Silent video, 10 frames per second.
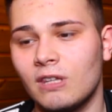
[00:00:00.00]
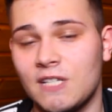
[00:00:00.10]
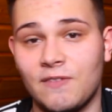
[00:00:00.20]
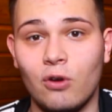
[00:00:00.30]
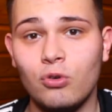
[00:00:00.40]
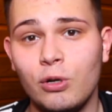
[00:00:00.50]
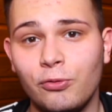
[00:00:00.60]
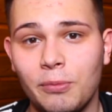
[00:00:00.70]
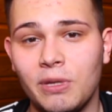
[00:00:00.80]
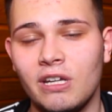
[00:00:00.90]
Das war uncool
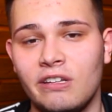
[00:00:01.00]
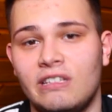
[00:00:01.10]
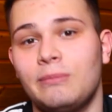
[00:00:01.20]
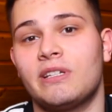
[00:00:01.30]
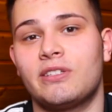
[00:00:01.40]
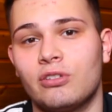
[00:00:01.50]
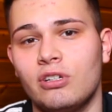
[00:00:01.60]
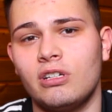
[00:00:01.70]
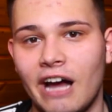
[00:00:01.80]
von mir. Ich nehme das zurück.